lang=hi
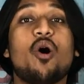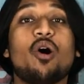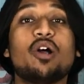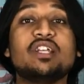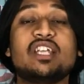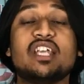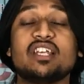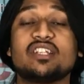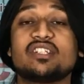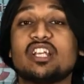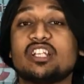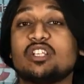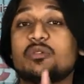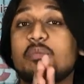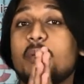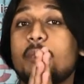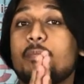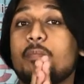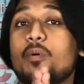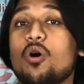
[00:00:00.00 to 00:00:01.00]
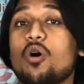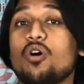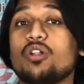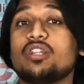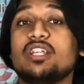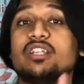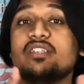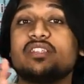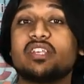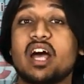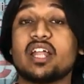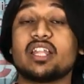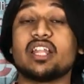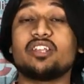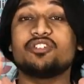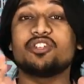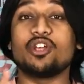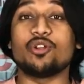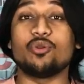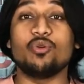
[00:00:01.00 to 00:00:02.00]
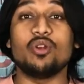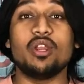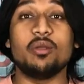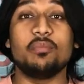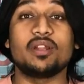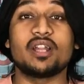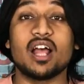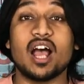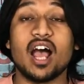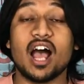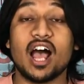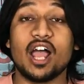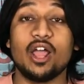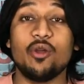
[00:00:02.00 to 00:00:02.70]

और ये सच में बहुत ही ज़्यादा ज़रूरी भी था